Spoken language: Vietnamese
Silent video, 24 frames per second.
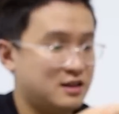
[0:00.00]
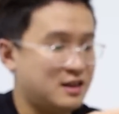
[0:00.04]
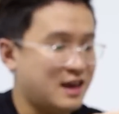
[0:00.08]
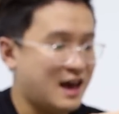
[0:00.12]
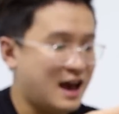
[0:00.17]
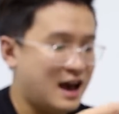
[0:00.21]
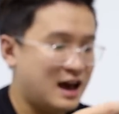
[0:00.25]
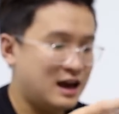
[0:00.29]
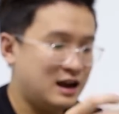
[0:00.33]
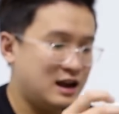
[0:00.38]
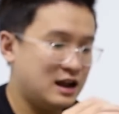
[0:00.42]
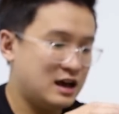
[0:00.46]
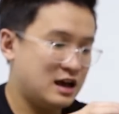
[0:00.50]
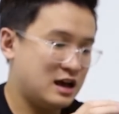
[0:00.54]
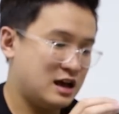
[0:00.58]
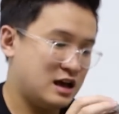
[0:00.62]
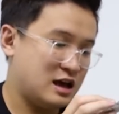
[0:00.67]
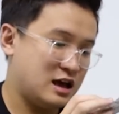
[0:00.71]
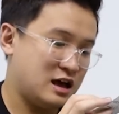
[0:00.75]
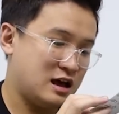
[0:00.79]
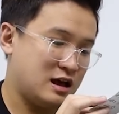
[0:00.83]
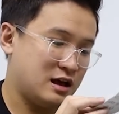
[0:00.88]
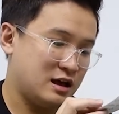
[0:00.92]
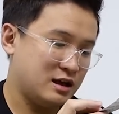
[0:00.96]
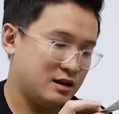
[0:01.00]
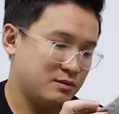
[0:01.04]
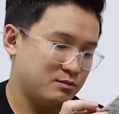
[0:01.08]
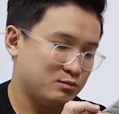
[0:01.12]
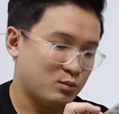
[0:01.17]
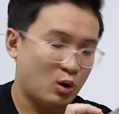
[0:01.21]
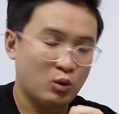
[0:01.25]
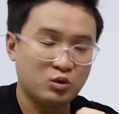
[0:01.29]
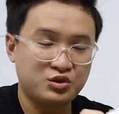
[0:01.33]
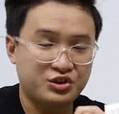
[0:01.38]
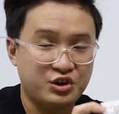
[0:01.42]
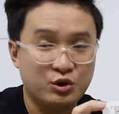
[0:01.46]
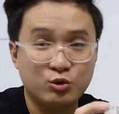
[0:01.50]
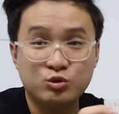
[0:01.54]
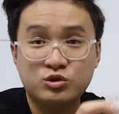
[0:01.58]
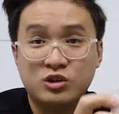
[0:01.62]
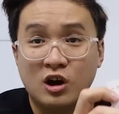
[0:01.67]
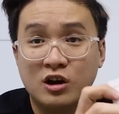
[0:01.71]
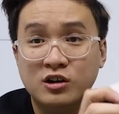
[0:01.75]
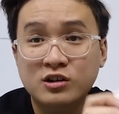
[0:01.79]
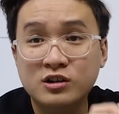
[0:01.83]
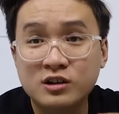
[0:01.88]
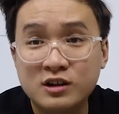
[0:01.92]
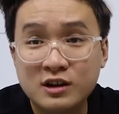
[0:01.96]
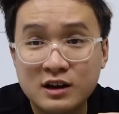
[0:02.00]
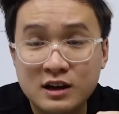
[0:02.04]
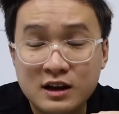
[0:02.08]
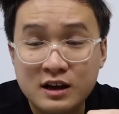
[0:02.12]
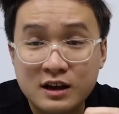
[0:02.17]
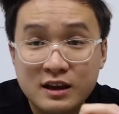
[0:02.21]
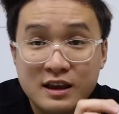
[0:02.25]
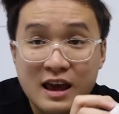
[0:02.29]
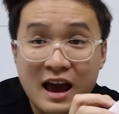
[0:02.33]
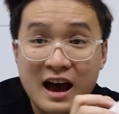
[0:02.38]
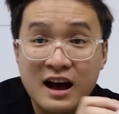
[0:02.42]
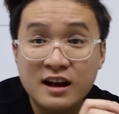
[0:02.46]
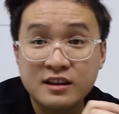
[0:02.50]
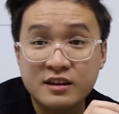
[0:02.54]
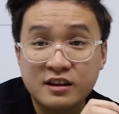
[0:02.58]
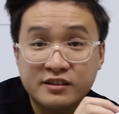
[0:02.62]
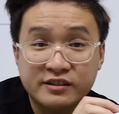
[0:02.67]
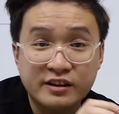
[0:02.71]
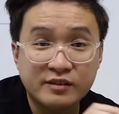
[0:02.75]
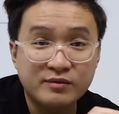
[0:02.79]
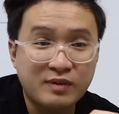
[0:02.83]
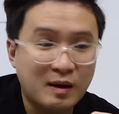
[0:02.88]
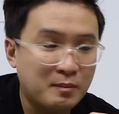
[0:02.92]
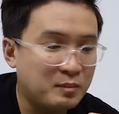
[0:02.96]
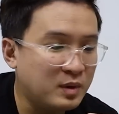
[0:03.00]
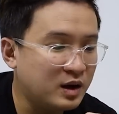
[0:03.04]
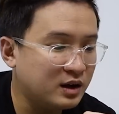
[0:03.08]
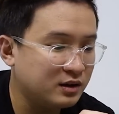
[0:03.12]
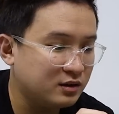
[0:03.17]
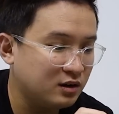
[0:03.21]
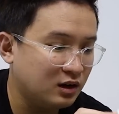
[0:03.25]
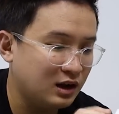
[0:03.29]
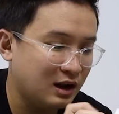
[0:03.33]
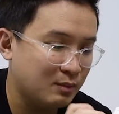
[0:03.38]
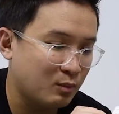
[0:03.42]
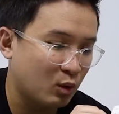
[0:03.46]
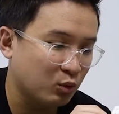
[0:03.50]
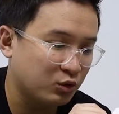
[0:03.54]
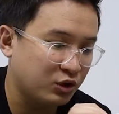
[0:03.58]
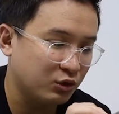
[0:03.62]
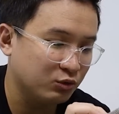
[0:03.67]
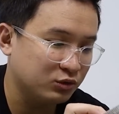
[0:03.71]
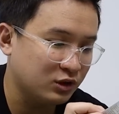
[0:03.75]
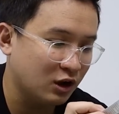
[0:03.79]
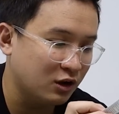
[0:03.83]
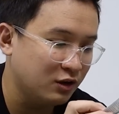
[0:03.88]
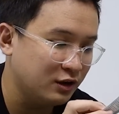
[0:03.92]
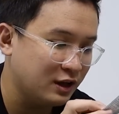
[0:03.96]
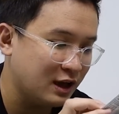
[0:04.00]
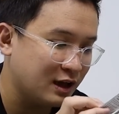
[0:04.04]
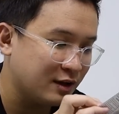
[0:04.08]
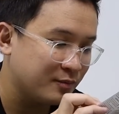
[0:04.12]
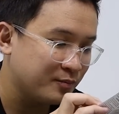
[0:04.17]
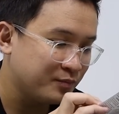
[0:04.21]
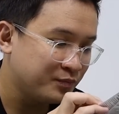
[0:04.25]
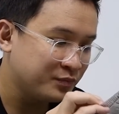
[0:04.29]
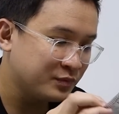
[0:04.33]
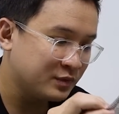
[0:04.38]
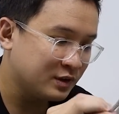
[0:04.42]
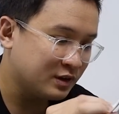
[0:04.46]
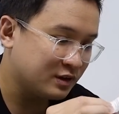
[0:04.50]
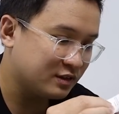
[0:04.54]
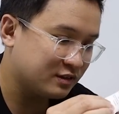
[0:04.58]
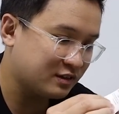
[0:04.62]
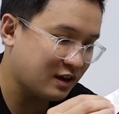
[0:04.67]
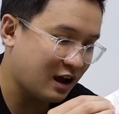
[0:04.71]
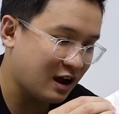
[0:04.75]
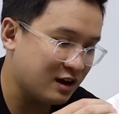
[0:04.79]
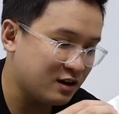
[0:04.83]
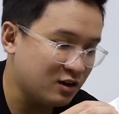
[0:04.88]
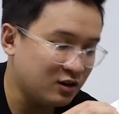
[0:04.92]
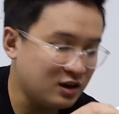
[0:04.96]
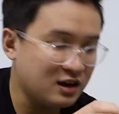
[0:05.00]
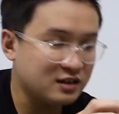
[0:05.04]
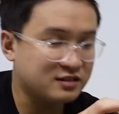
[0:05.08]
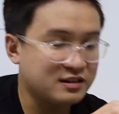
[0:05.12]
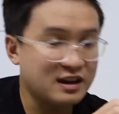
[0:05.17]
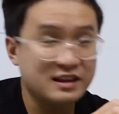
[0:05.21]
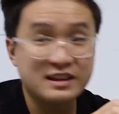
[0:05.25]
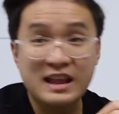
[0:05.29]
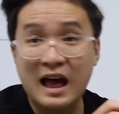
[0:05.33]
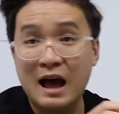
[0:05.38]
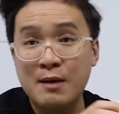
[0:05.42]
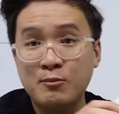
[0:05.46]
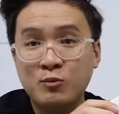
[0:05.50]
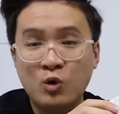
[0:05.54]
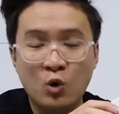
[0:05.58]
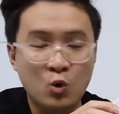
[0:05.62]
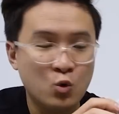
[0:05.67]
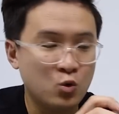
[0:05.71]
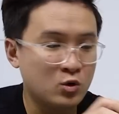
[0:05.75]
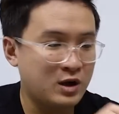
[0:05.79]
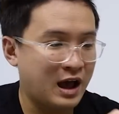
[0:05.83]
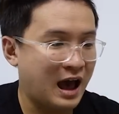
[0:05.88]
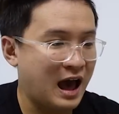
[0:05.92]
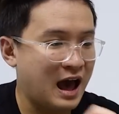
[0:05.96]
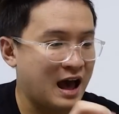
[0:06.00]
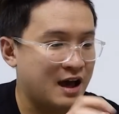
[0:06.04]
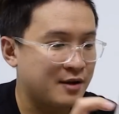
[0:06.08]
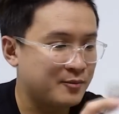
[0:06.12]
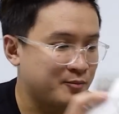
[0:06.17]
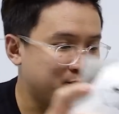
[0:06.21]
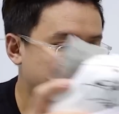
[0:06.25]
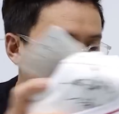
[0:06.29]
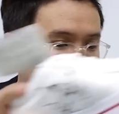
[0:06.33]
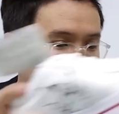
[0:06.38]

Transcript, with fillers: Giá là 1 triệu tư Giá ở trên sản phẩm đó, đó là 1 triệu tư nha Size đó là size 8 UK